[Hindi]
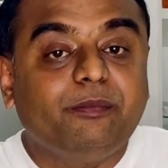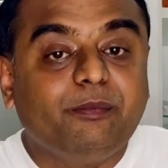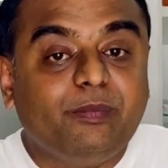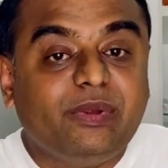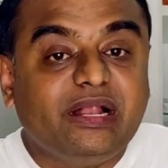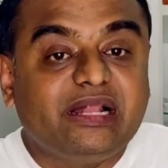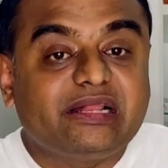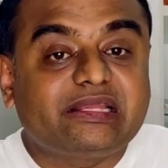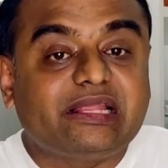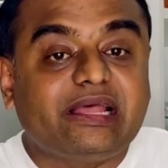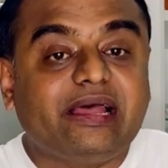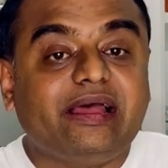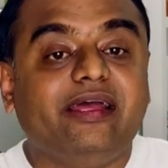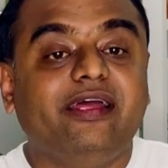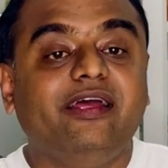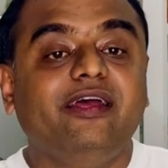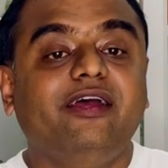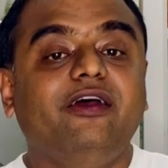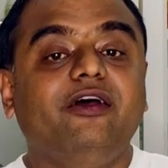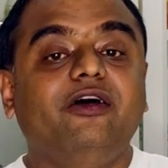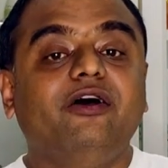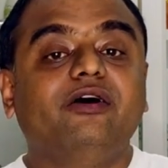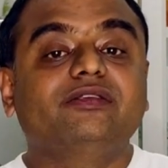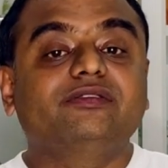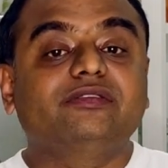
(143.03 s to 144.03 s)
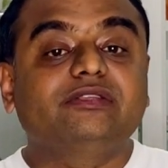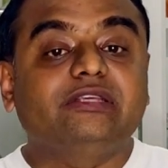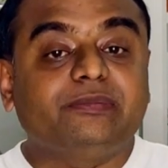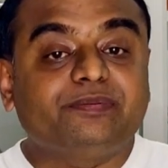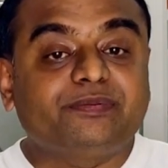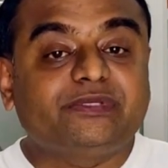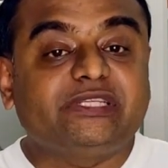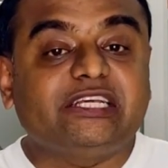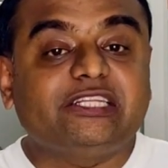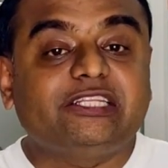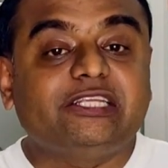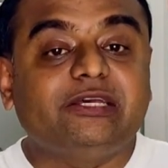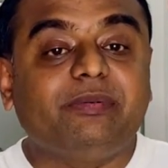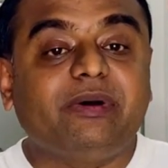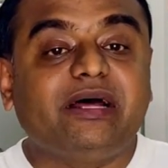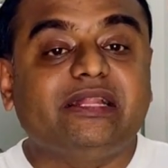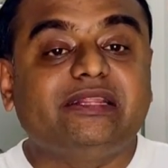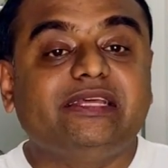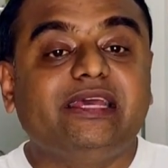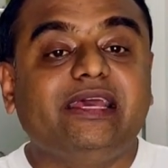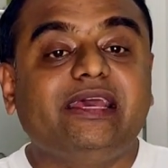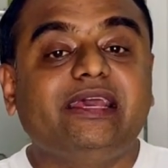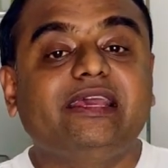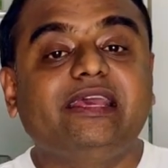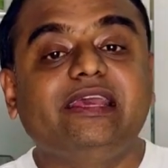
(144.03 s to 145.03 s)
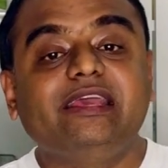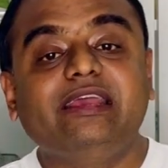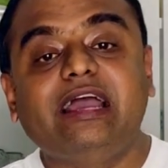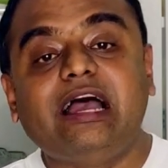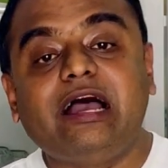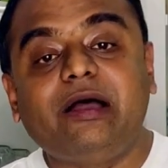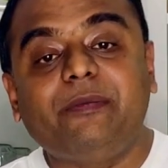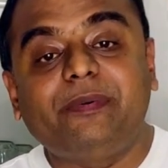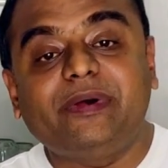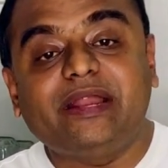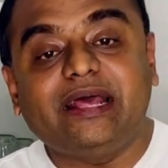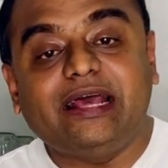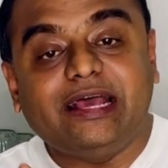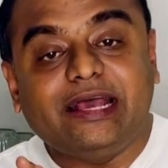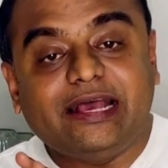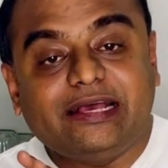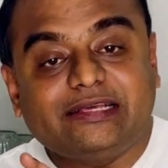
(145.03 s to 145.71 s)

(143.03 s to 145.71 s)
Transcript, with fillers: मिलता है सबसे अच्छी बात यह है कि यहाँ पर